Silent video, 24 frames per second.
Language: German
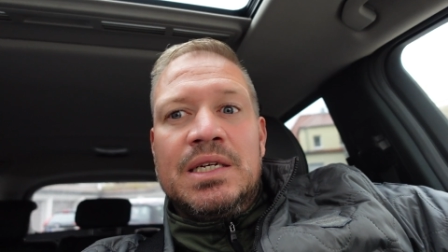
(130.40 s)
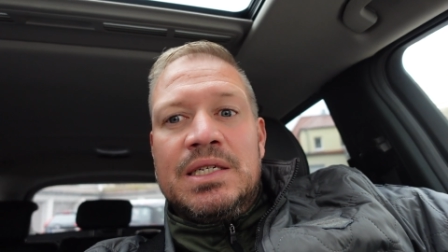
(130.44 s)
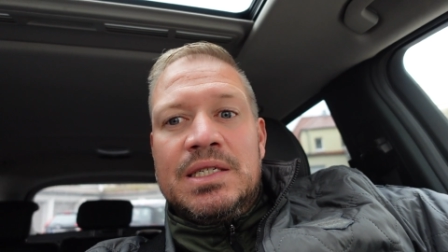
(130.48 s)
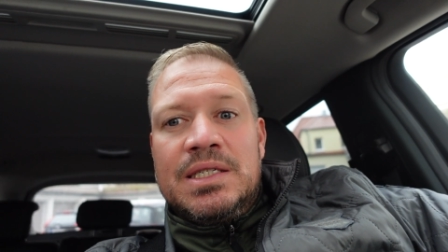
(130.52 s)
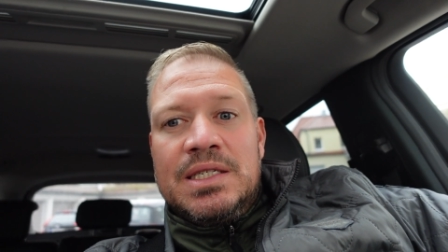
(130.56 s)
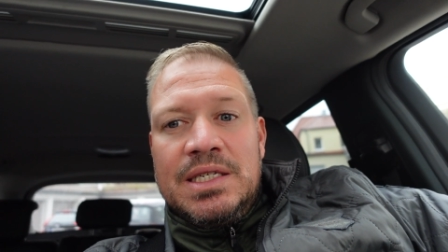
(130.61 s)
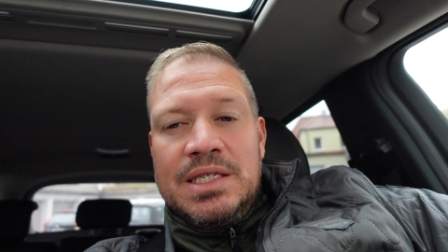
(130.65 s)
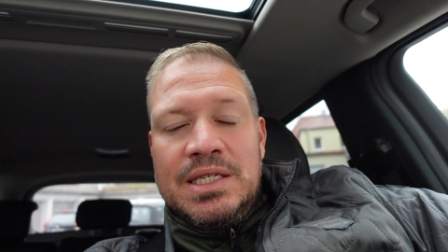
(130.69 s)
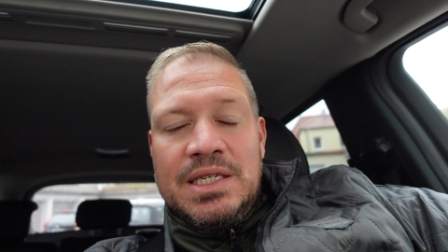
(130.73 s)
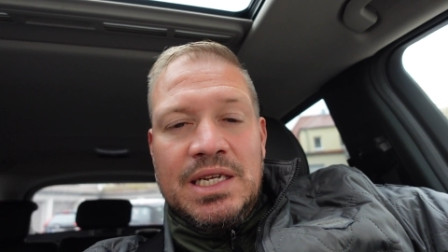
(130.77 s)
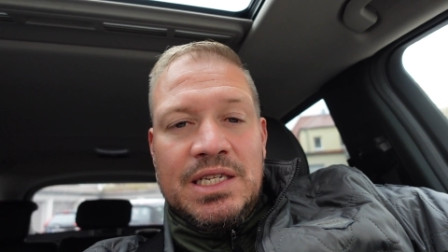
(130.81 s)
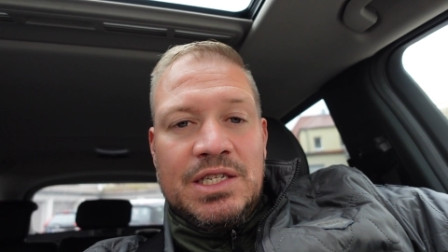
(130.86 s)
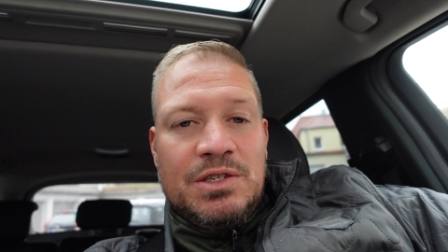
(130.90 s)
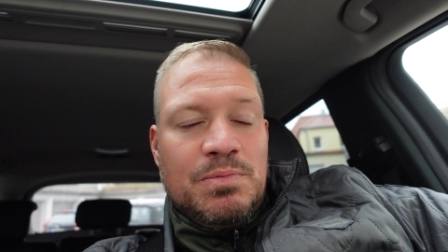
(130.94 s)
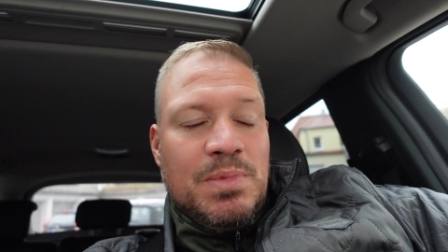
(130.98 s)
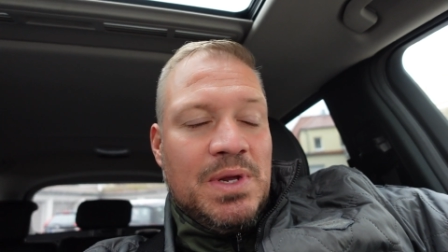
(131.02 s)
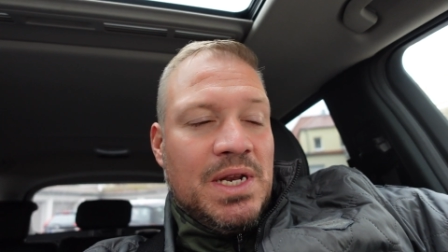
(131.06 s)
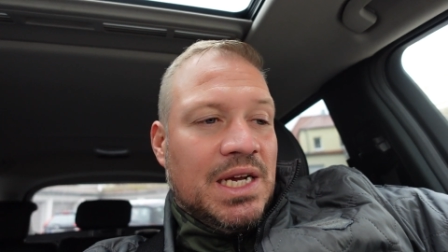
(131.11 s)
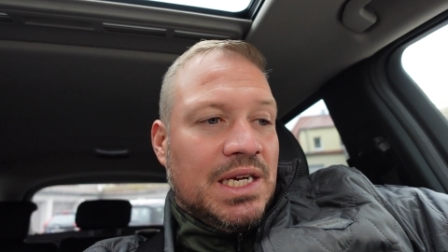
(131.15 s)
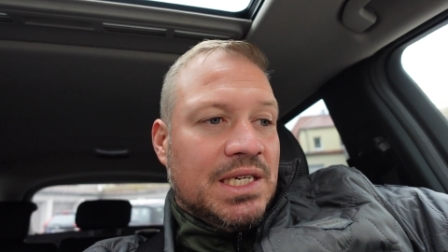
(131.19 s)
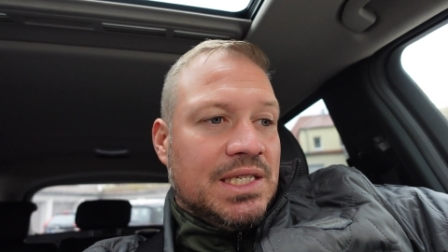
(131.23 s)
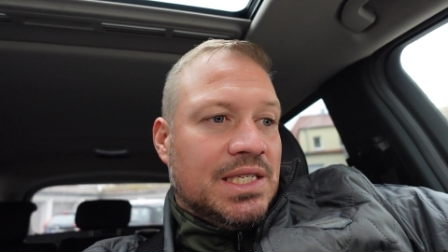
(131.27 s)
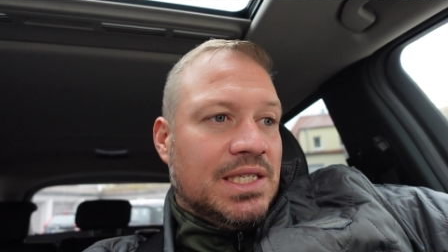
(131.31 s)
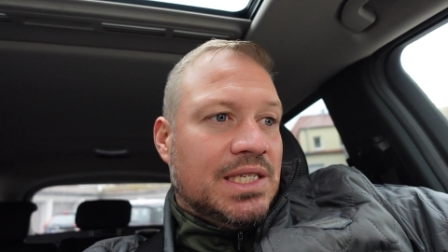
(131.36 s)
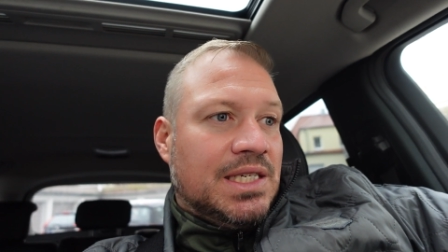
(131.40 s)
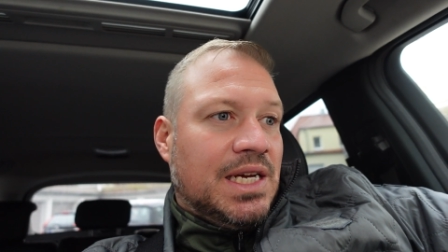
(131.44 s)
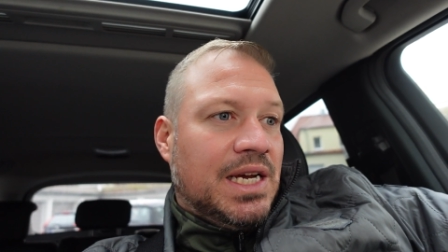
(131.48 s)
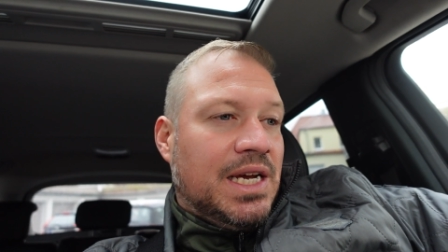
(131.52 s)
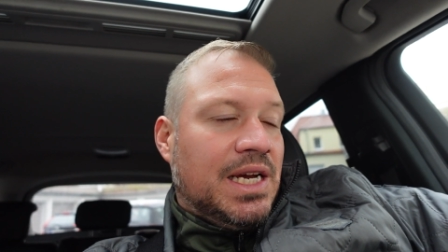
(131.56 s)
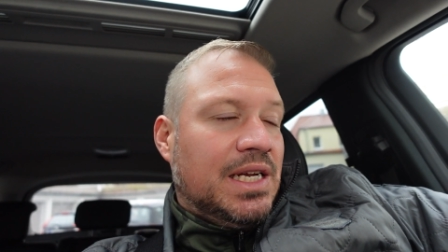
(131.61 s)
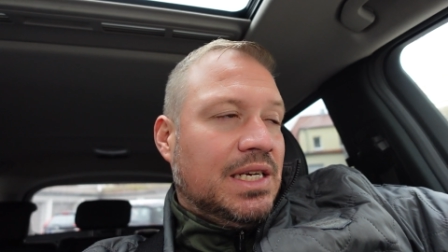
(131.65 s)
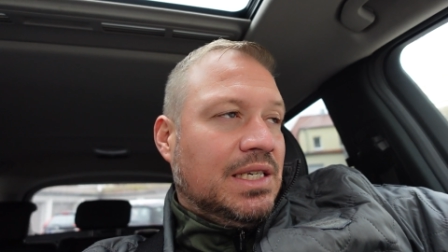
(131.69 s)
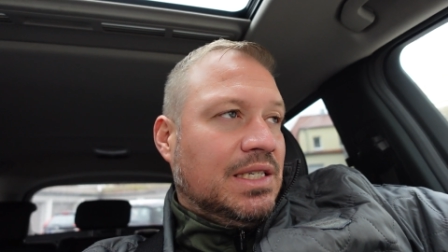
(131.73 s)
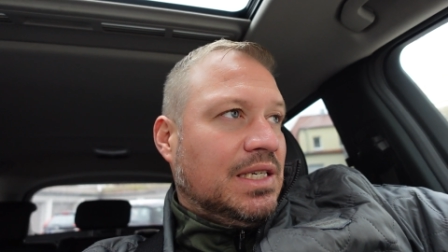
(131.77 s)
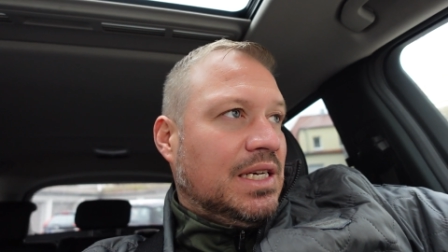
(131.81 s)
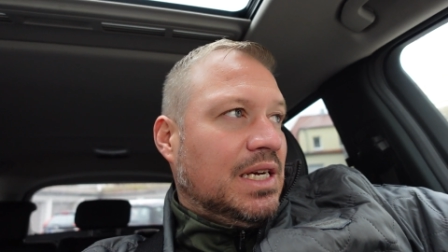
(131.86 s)
Es ist jetzt
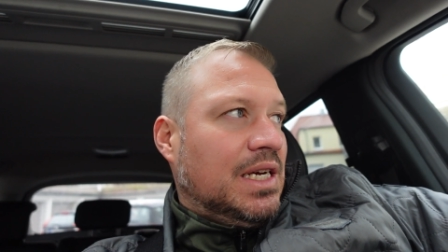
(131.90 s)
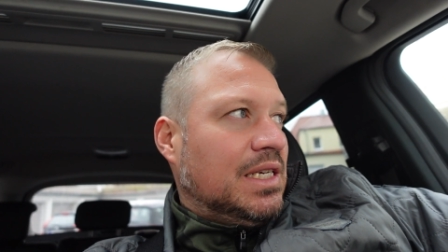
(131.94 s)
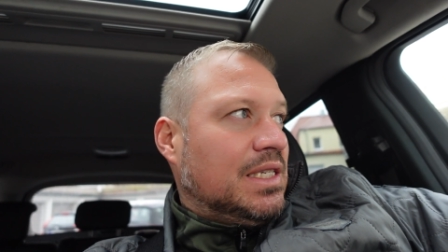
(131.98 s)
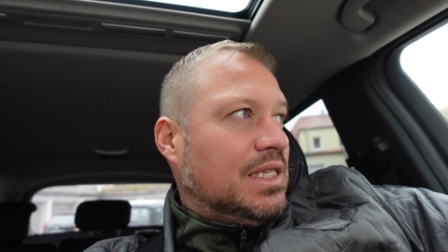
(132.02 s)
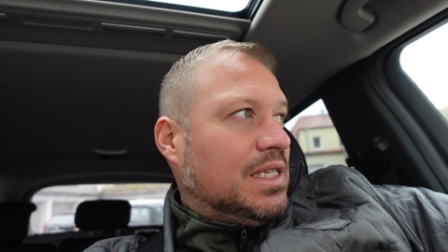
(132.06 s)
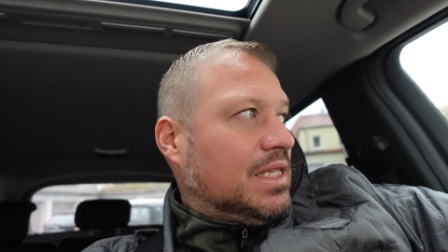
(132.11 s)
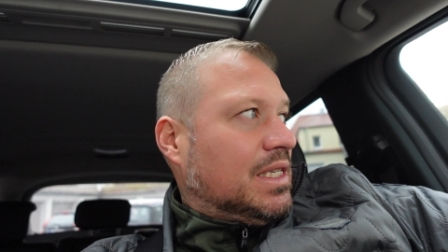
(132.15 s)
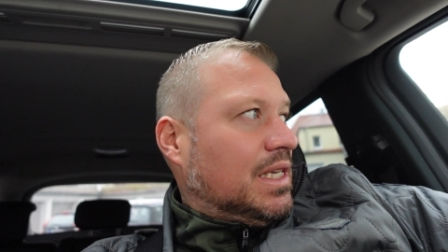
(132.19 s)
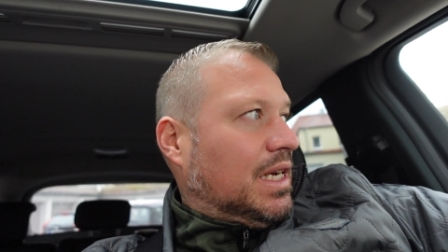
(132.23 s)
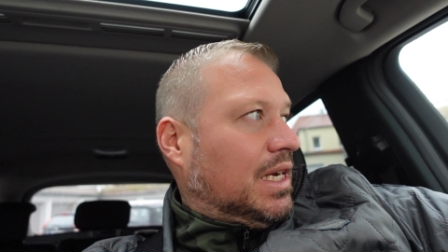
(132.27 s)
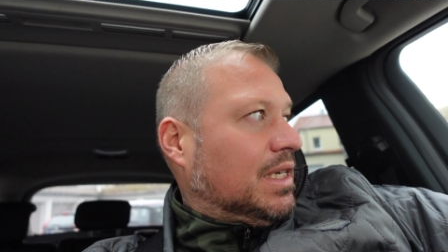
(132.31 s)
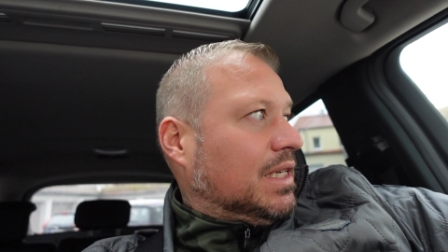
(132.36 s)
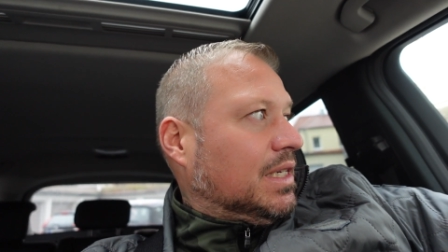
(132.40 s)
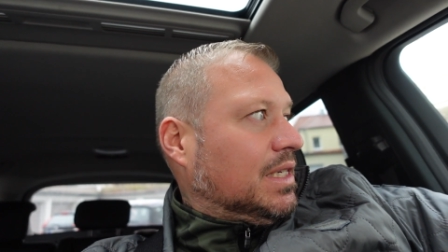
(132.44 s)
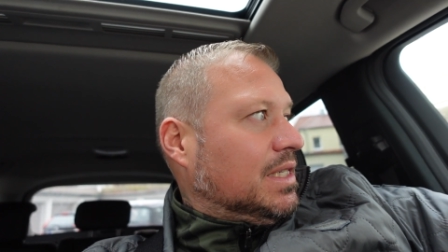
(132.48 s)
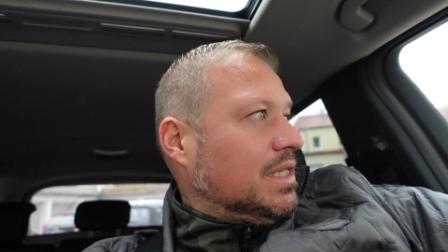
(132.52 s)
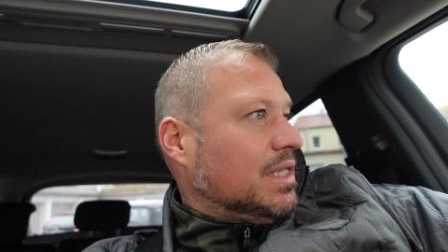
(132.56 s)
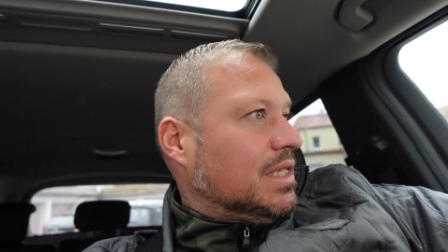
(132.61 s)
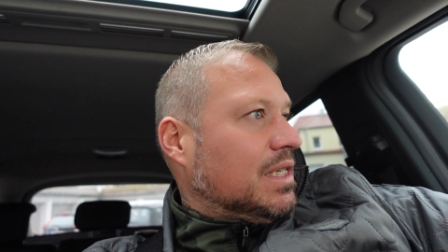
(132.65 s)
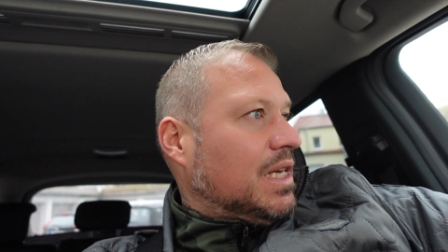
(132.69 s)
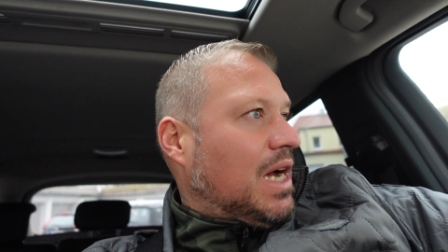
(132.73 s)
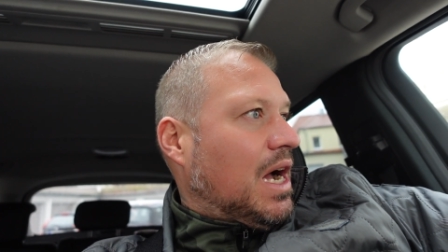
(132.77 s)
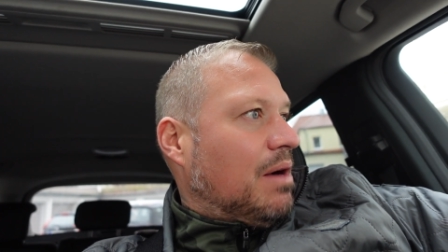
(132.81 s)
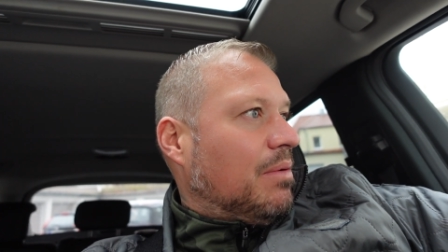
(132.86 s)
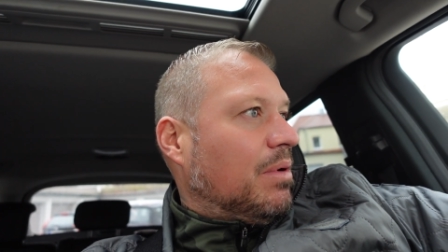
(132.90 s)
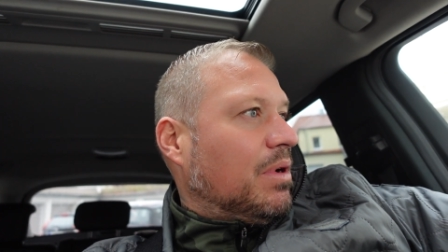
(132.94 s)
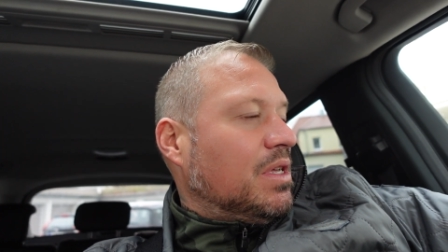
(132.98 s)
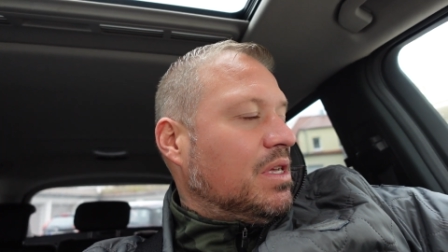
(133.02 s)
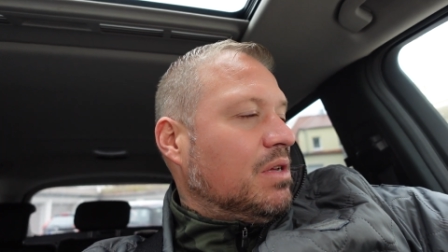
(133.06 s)
Mittagszeit. Es ist ein Riesendrama,